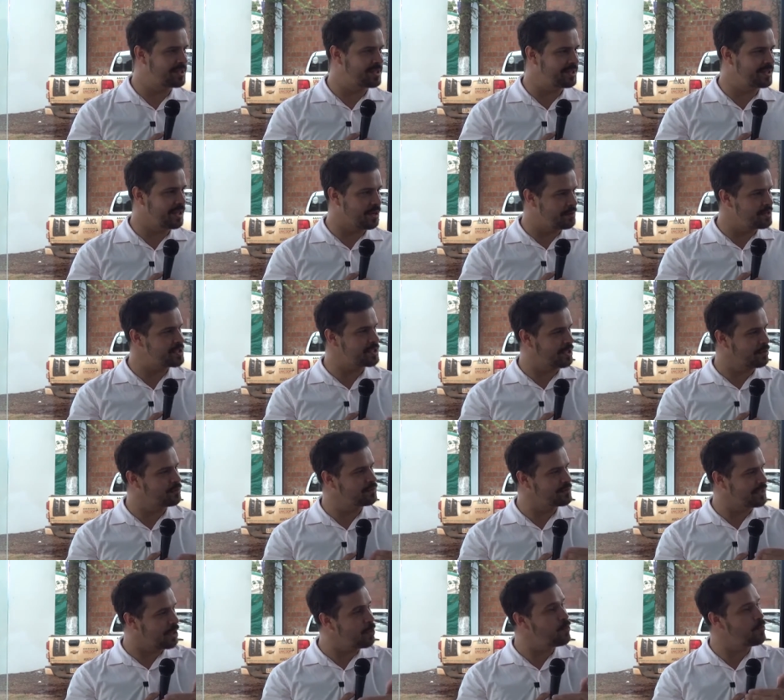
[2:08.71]
que não
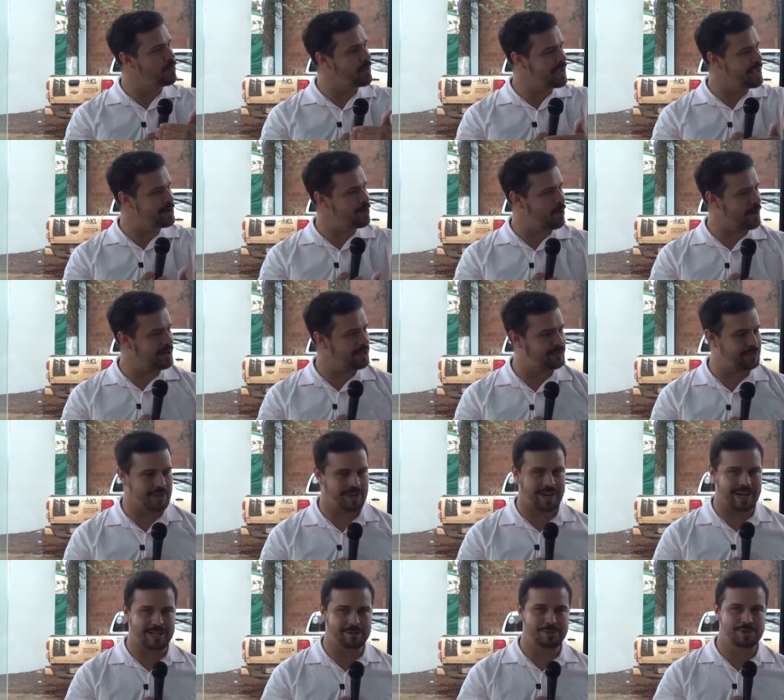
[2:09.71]
estão tão bem
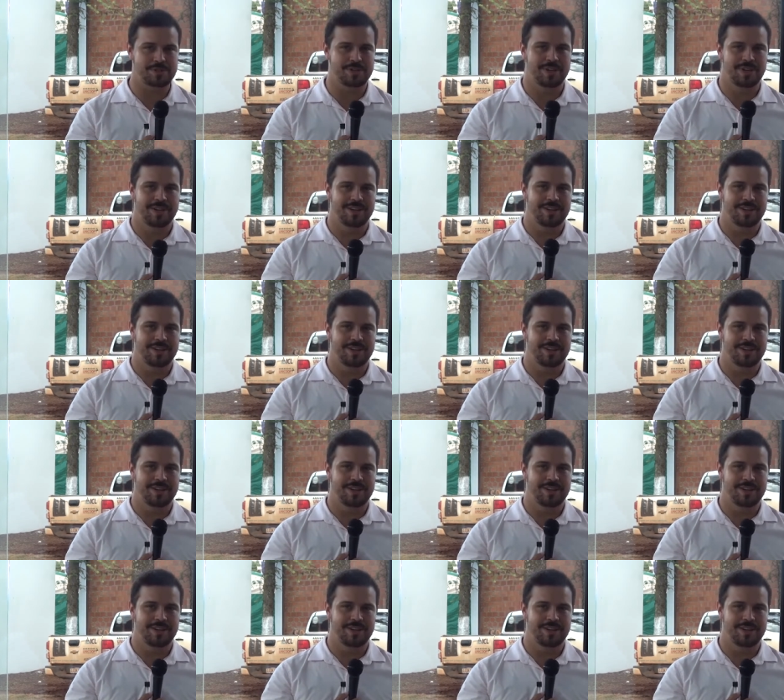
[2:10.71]
qualificados